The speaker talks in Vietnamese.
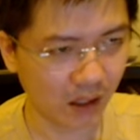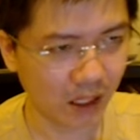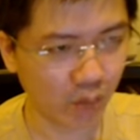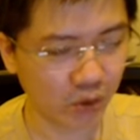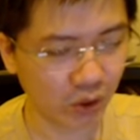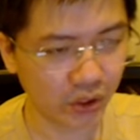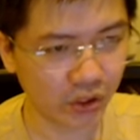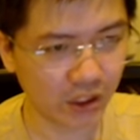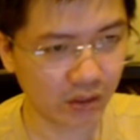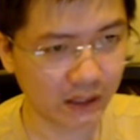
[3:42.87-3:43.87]
gồng thôi
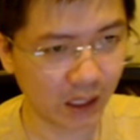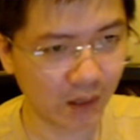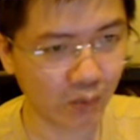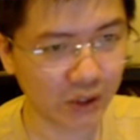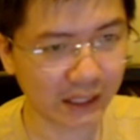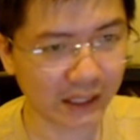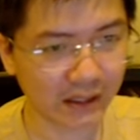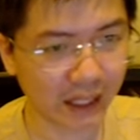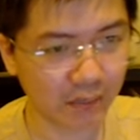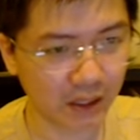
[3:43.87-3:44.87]
chứ bây giờ mua gia
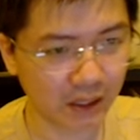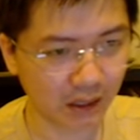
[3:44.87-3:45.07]
tăng thêm bây